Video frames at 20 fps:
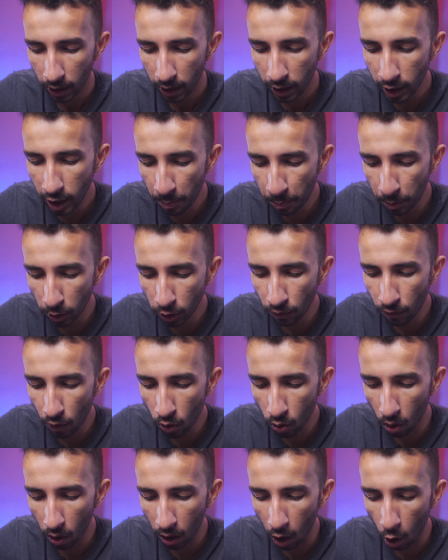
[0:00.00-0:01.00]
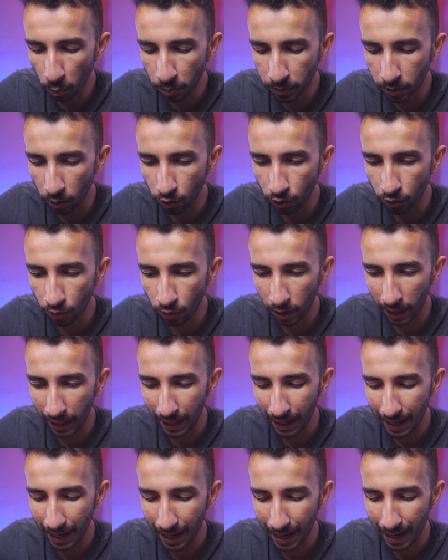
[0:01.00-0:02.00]
E depois eu vou colocar a opção de
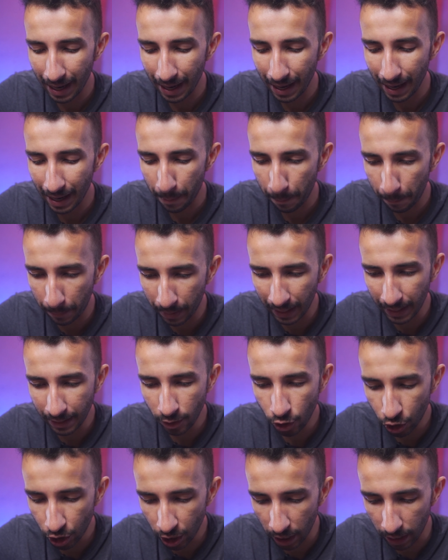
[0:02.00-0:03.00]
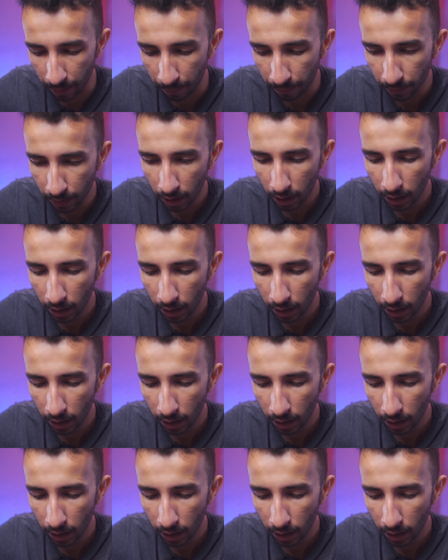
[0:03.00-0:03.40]
preencher.